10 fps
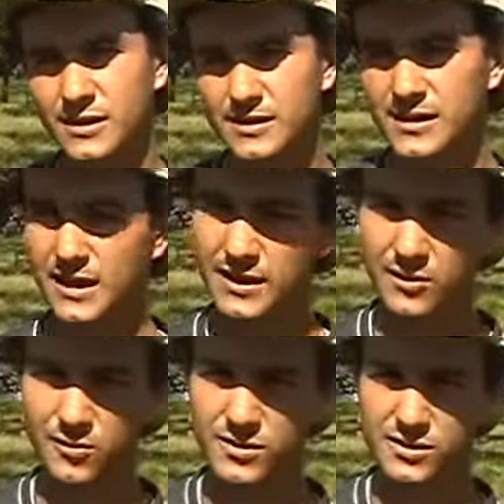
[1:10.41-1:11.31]
Se ela tem
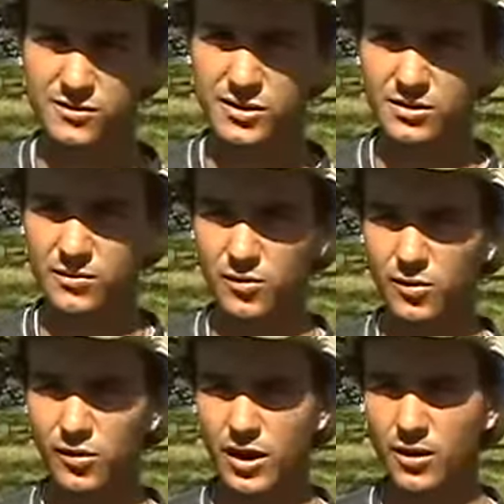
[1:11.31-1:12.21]
condição de
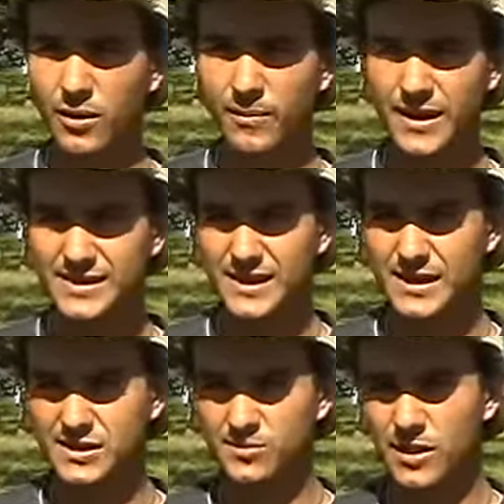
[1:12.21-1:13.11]
colocar uma
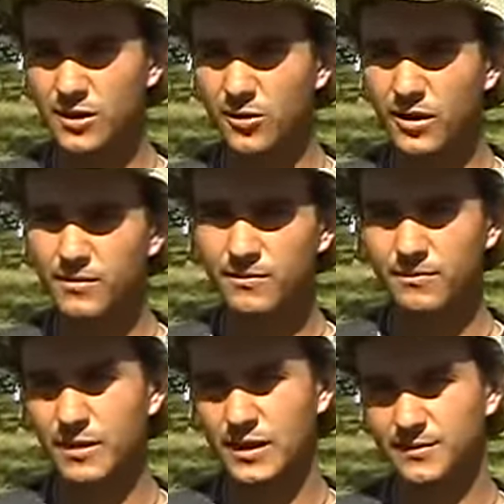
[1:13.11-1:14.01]
pastagem melhor,
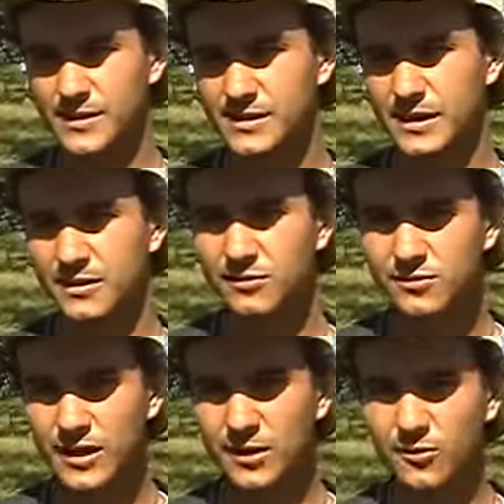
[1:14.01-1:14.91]
bem, mas se ela
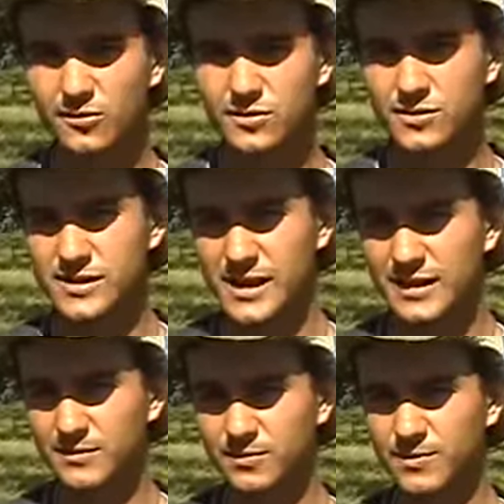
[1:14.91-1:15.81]
não tem condições, se
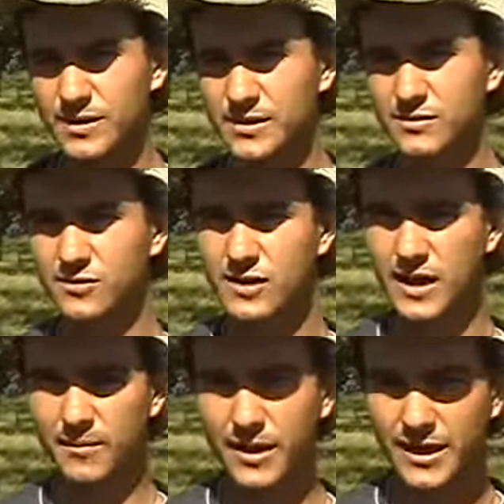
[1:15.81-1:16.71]
ela precisa
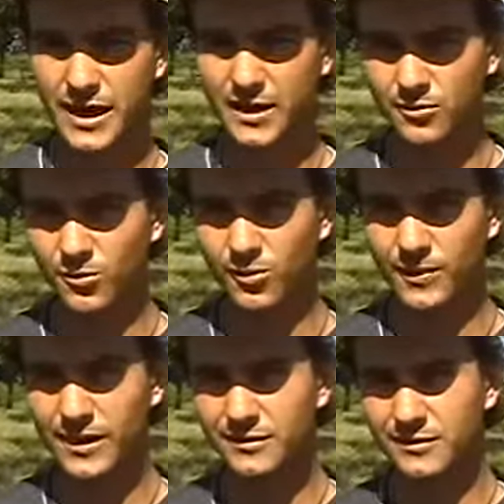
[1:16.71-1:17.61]
usar a braquiária no
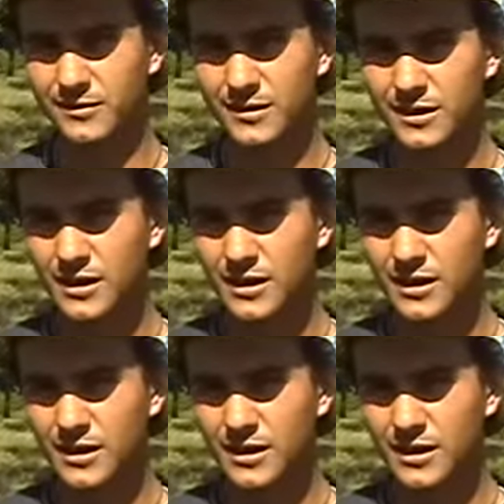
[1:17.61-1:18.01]
momento,